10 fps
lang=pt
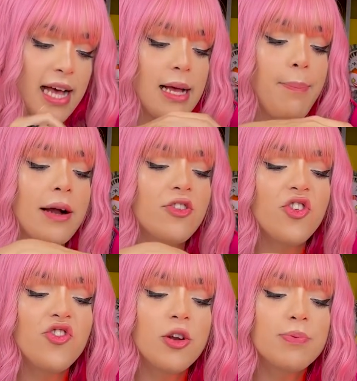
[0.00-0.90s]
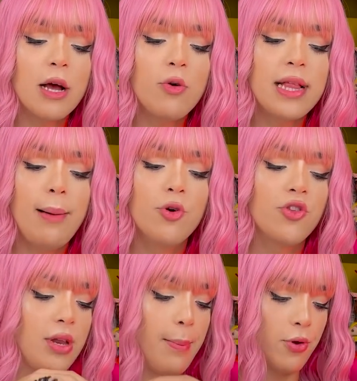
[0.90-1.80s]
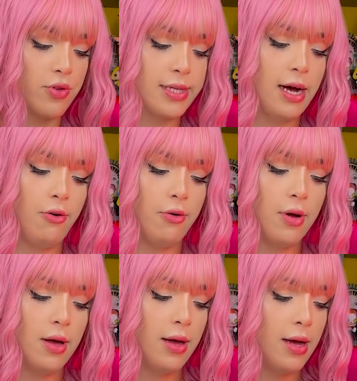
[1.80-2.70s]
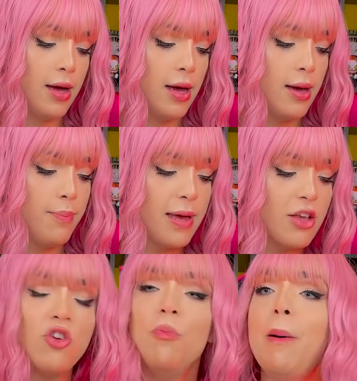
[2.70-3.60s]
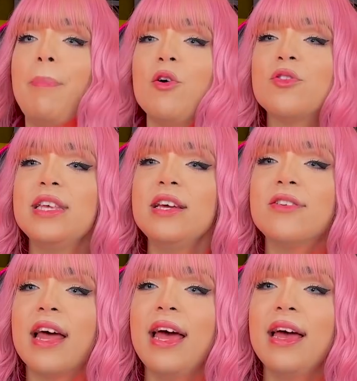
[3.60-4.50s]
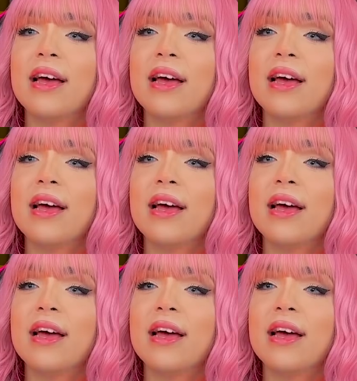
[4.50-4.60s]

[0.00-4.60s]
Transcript: Essa parte a gente não precisa cuidar muito, né, produção? Que é só um papelzinho, né?